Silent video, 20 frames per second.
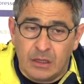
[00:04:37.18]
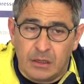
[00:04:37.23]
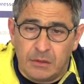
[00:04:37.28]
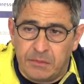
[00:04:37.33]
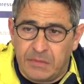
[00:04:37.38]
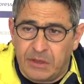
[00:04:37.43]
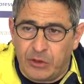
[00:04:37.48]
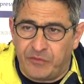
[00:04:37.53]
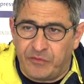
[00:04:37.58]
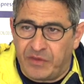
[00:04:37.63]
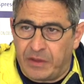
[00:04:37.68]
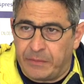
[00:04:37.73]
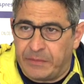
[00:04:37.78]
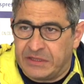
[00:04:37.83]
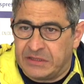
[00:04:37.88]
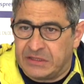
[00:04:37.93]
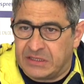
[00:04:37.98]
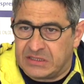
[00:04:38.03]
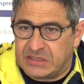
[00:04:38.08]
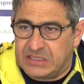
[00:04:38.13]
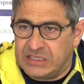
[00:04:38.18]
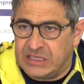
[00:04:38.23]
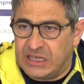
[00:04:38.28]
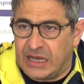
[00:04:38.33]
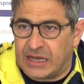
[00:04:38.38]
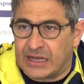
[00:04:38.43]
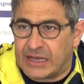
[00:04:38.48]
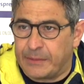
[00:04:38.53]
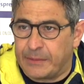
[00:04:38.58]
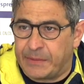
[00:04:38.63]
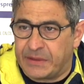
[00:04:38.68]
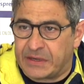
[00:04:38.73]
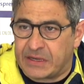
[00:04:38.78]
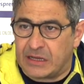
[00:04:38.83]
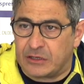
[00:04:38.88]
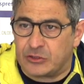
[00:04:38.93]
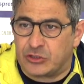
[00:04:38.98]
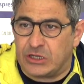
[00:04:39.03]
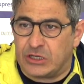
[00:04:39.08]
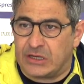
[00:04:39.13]
Beh ovviamente sì, anche per
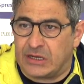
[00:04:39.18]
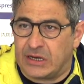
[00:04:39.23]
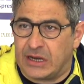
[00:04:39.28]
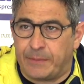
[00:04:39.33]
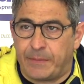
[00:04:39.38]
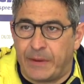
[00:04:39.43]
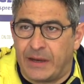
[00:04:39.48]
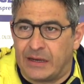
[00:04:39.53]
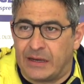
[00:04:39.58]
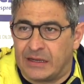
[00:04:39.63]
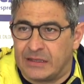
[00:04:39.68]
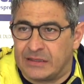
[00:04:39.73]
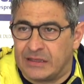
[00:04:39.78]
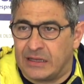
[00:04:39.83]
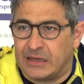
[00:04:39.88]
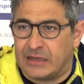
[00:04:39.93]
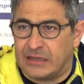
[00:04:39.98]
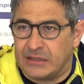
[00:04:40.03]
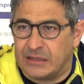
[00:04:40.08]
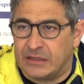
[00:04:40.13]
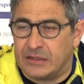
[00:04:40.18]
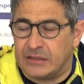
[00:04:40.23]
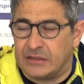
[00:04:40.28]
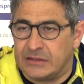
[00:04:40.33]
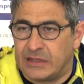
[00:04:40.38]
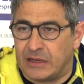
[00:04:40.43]
calciare la palla dal,